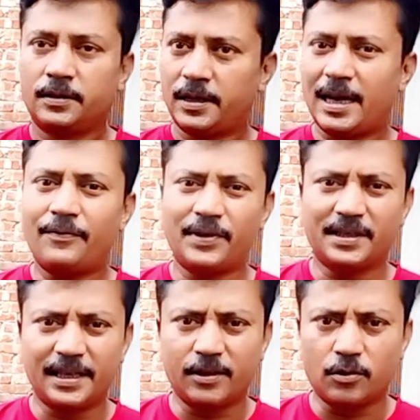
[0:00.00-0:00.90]

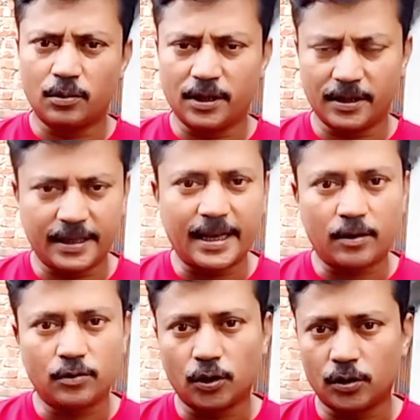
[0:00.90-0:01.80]
এভরিথিং কবুতরের দিকে
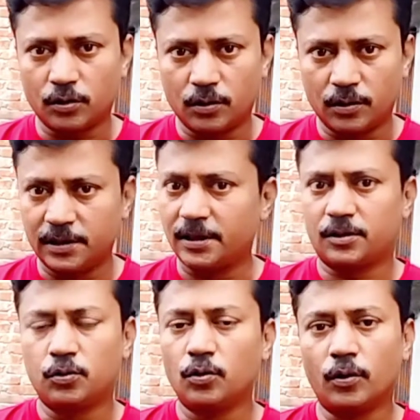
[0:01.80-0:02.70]
এখন যত্ন নিতে
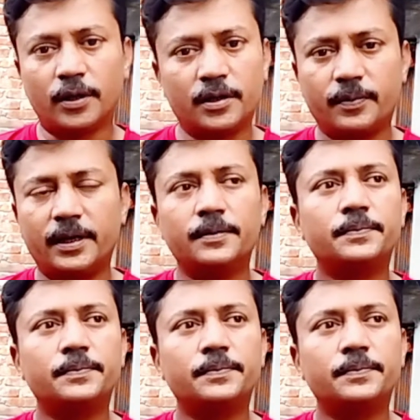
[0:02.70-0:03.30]
শুরু করে দেবে